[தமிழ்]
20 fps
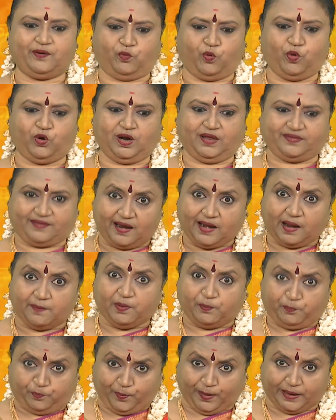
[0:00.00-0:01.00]
உன்னை தான் நம்ம
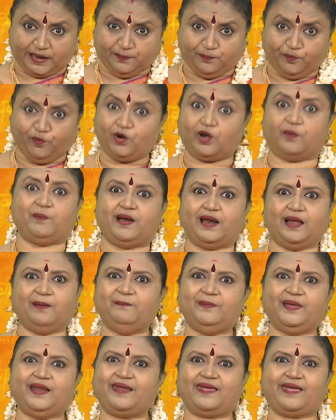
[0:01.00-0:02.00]
பரிபூர்ணமாக
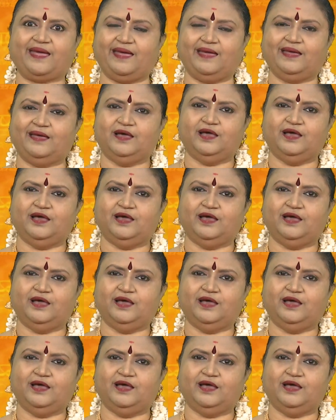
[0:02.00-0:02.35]
நம்பியிருக்கேன்